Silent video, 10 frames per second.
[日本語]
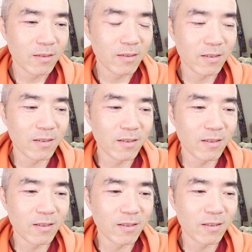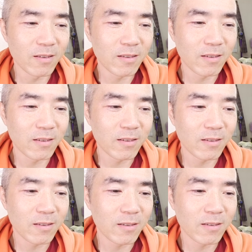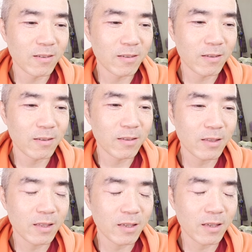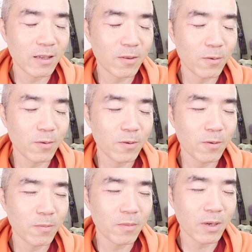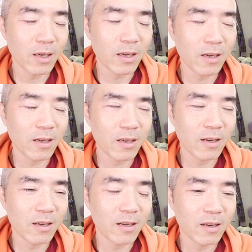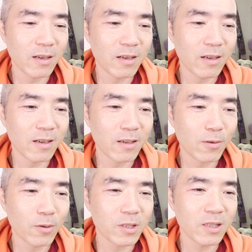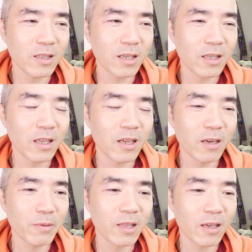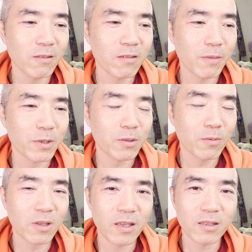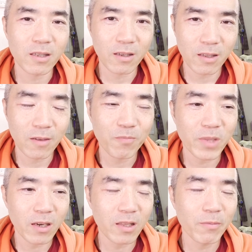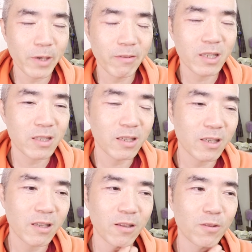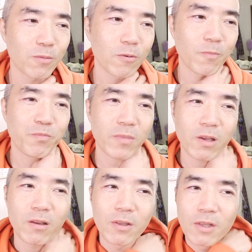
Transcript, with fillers: うんだけど、まあ、個人的に選びたいのはやっぱ創建者かな。あれで回していきたいと思う。な